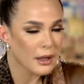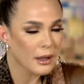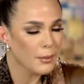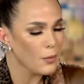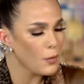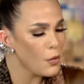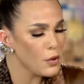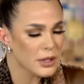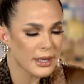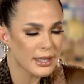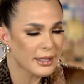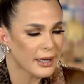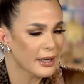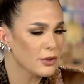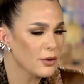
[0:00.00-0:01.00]
Y muchas de
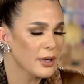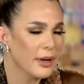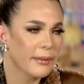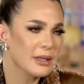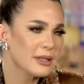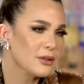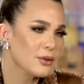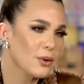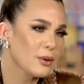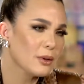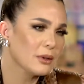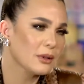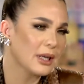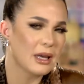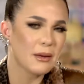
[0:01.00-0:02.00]
esas razones a veces
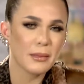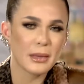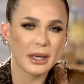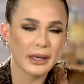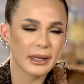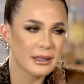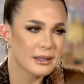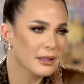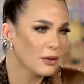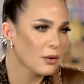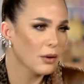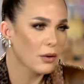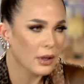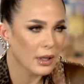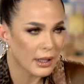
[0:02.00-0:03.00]
son químicas,
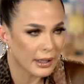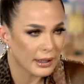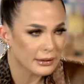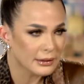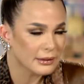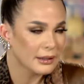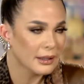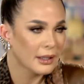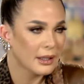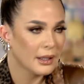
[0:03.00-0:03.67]
psicológicas,